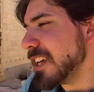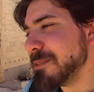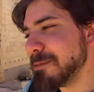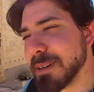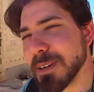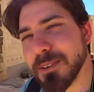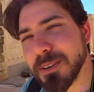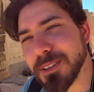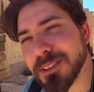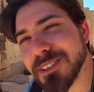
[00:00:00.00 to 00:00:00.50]
E
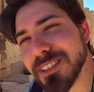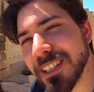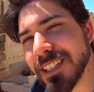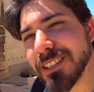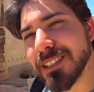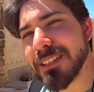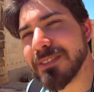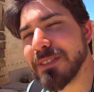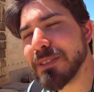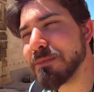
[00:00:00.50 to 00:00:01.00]
poi quando ti
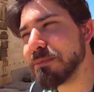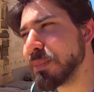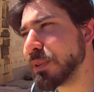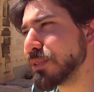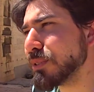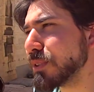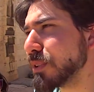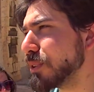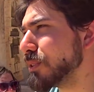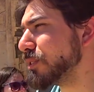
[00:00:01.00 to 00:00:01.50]
ritrovi in un
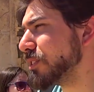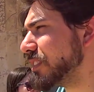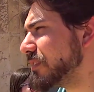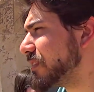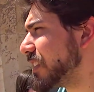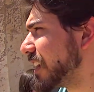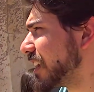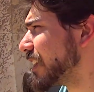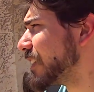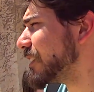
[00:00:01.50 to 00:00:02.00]
posto così
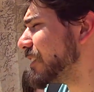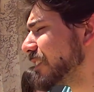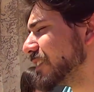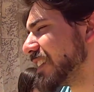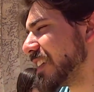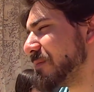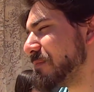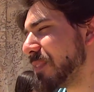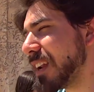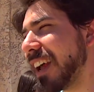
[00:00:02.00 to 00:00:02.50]
vero
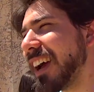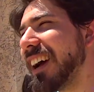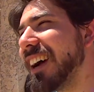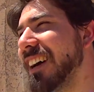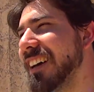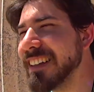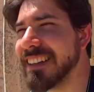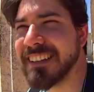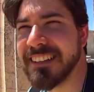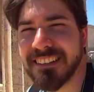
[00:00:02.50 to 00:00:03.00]
sembra
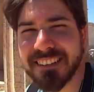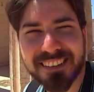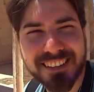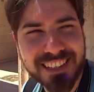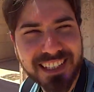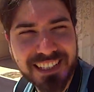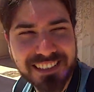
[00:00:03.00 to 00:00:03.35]
di